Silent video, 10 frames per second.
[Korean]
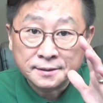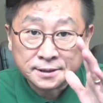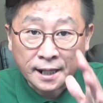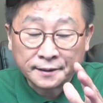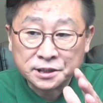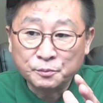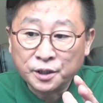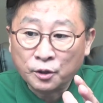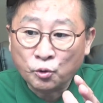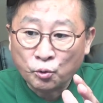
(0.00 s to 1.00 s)

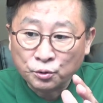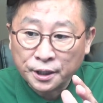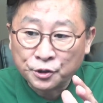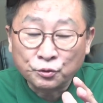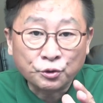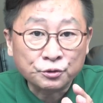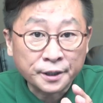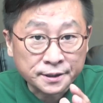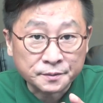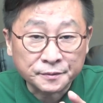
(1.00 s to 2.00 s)
작심을 하고 공개 경고를
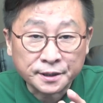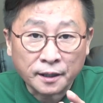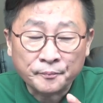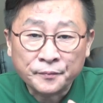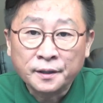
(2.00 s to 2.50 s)
했습니다.